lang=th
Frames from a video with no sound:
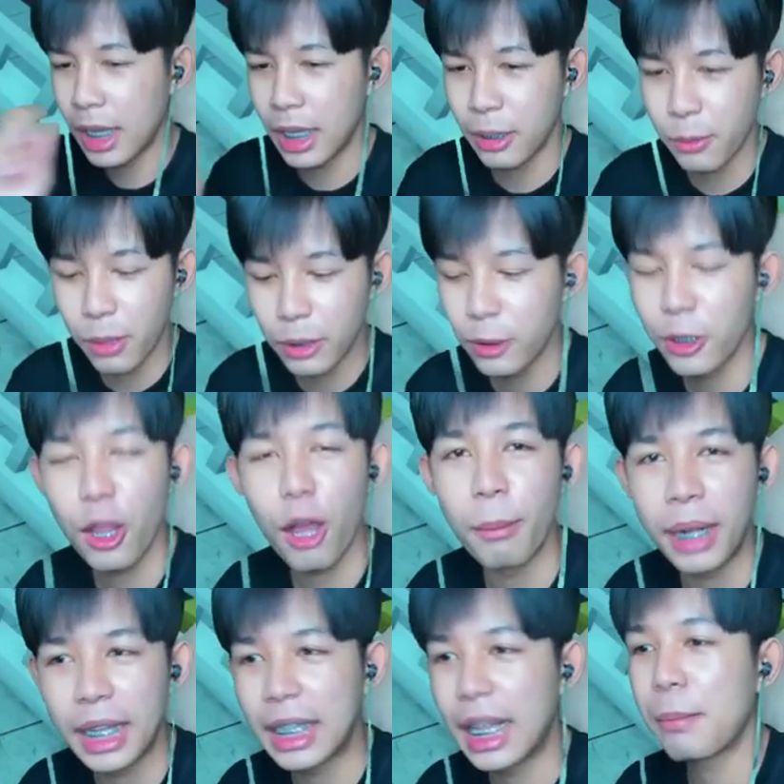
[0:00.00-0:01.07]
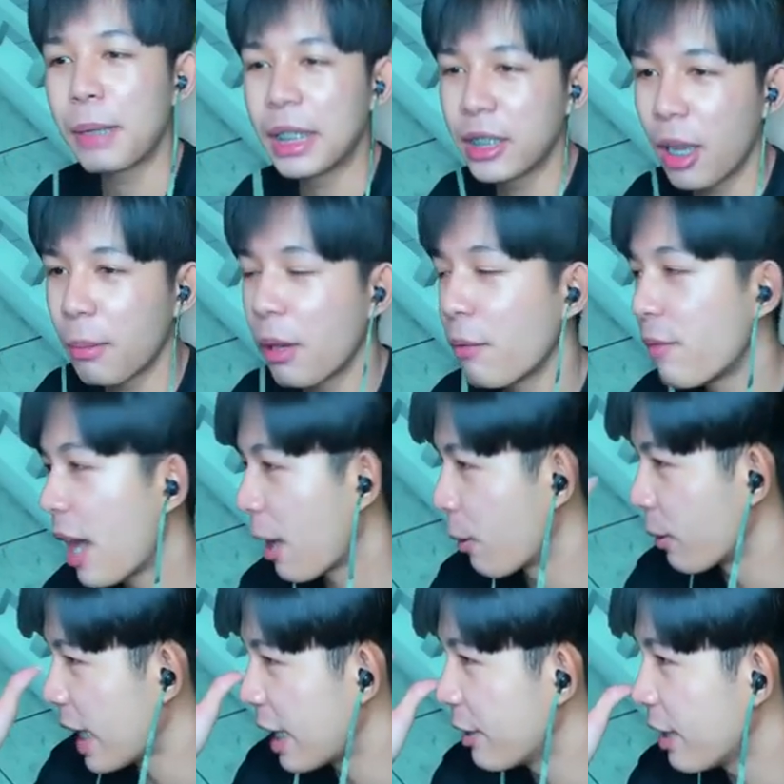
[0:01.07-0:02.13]
กูก็โดนหลอกเหมือนกันนะใครชอบก็ฝากก
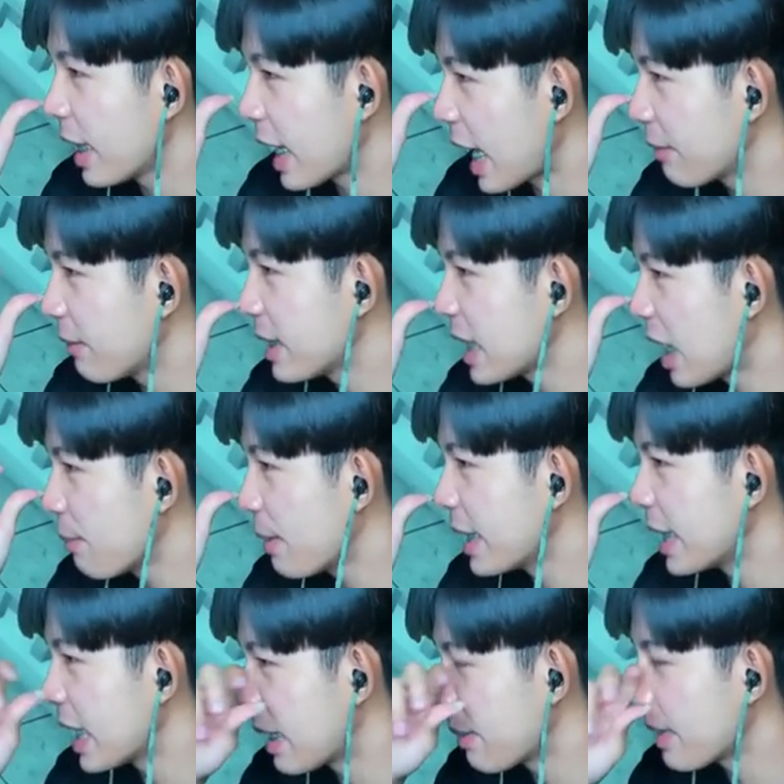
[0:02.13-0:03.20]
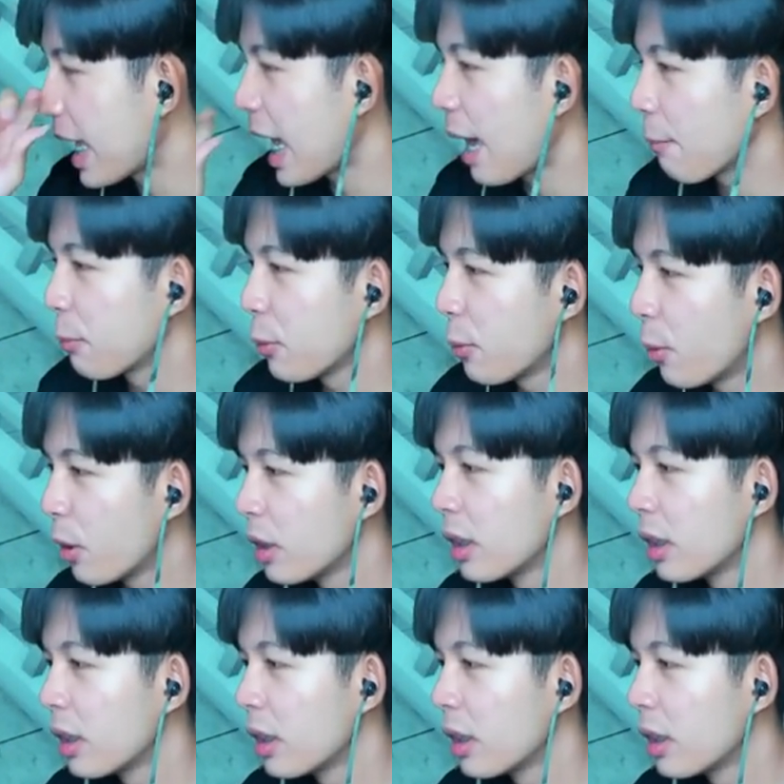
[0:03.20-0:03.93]
ดไลค์ด้วยละกันไว้เจอกันใหม่ในคลิปหน้าครับทุกคน